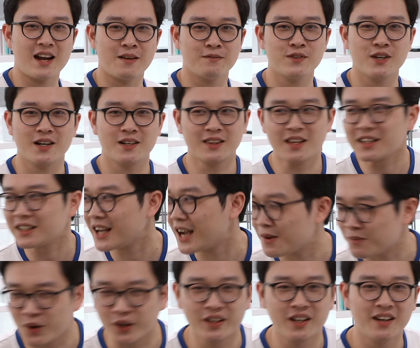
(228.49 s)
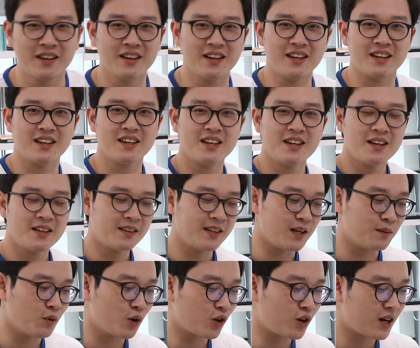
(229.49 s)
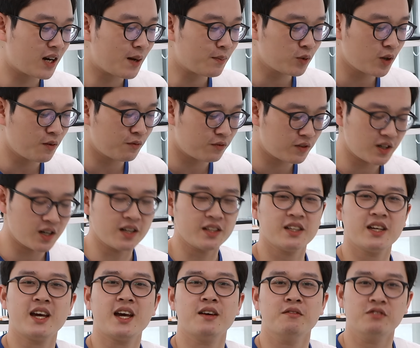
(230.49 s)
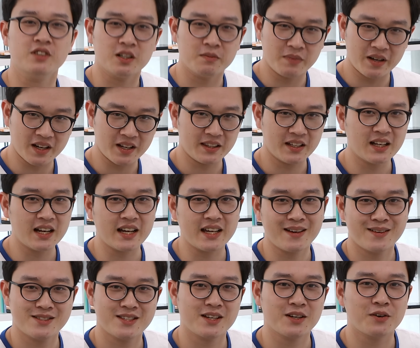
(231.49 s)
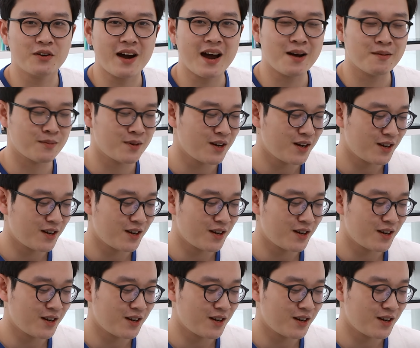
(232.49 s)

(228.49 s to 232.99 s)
làm việc ở tất cả mọi nơi ấy. Thì một con laptop vừa nhẹ vừa bền như là lờ giê Gram